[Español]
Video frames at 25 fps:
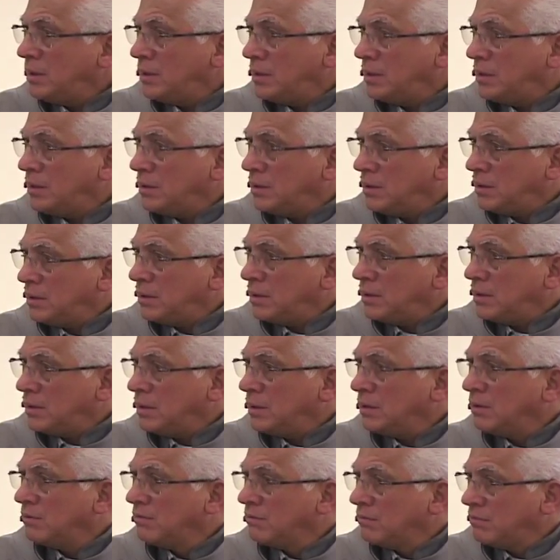
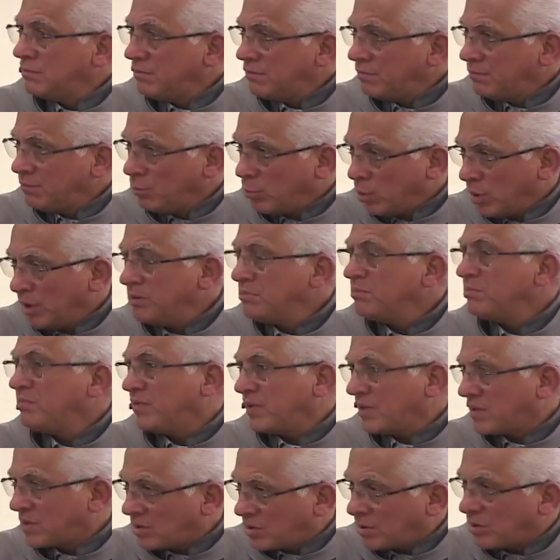eh, el buen
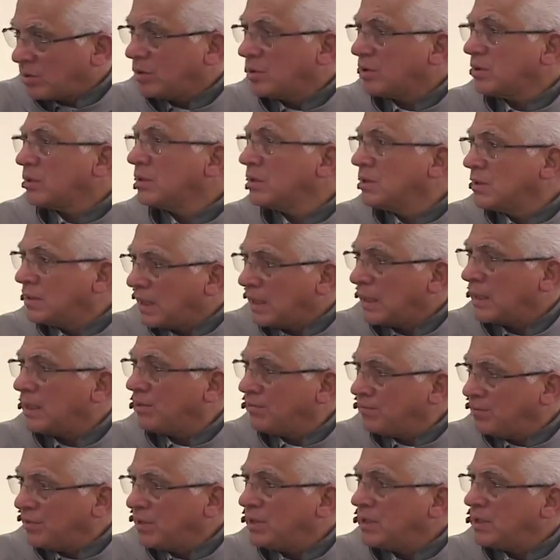pastor da
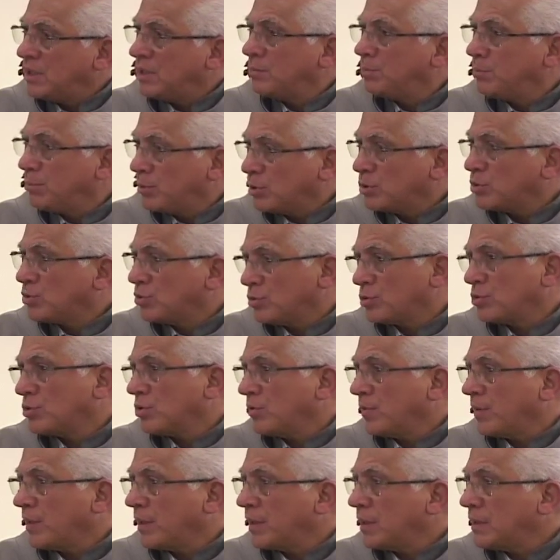la vida por sus
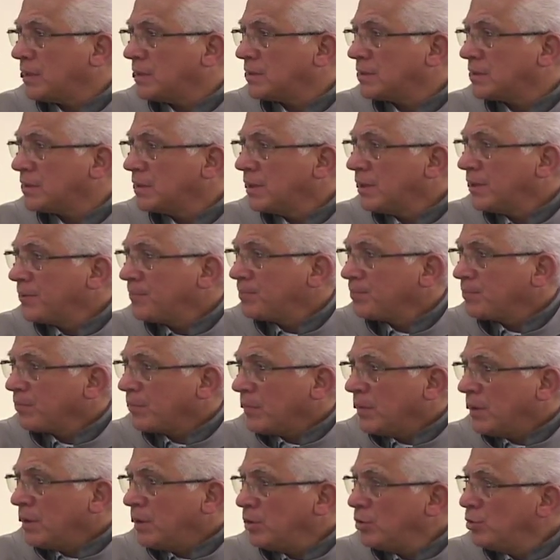ovejas.
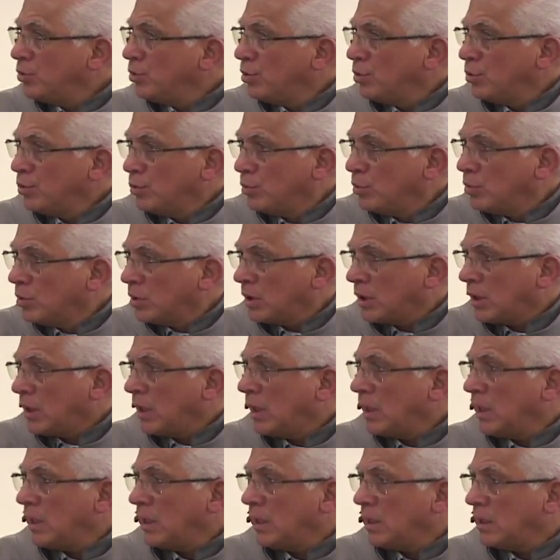Y yo
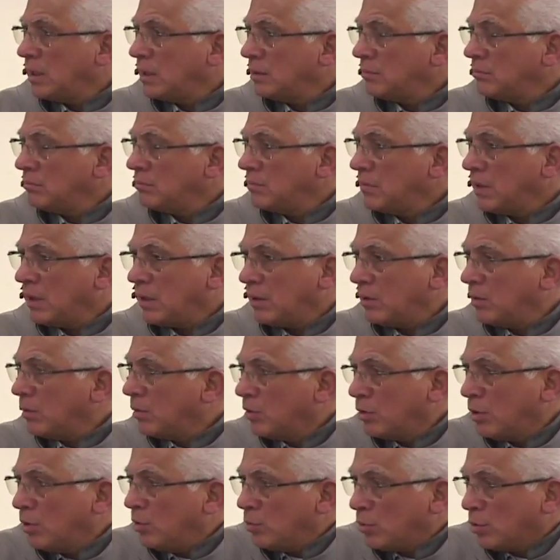nunca, ah,
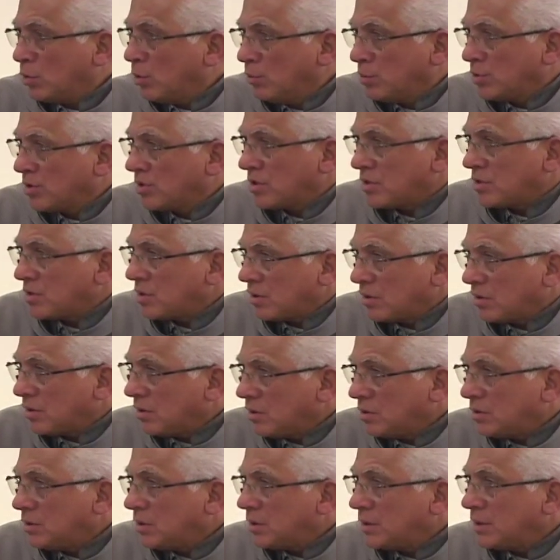como
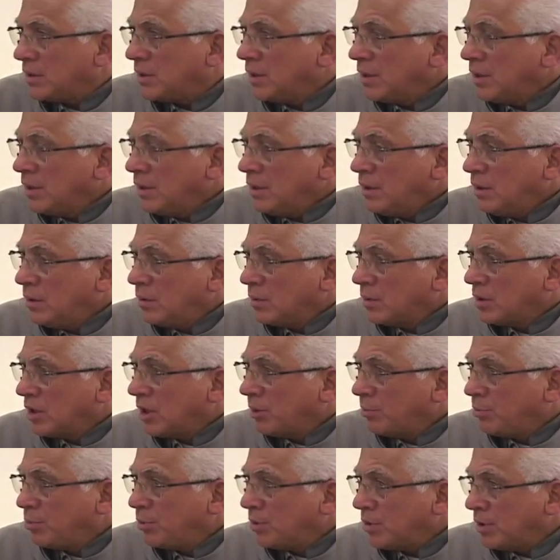sacerdote,
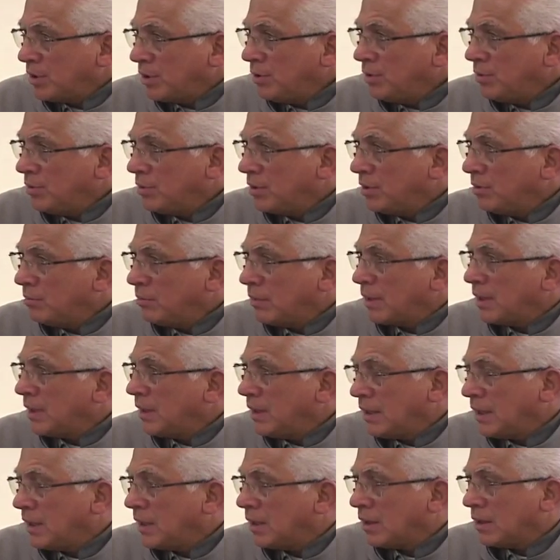nunca he podido
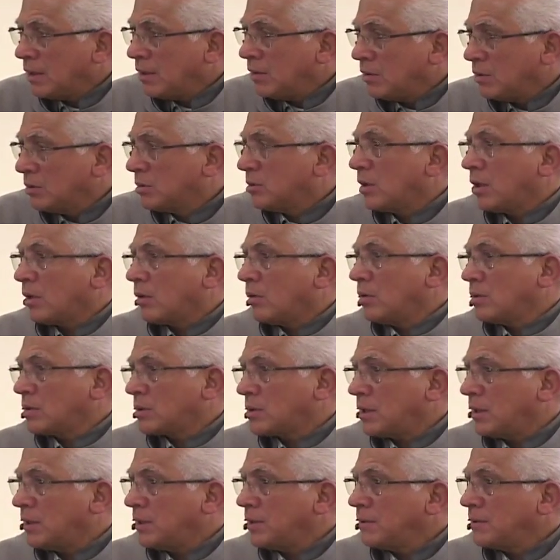imaginar otra
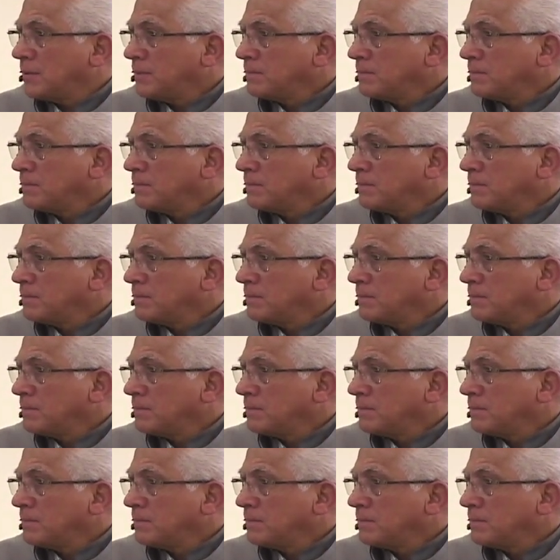cosa.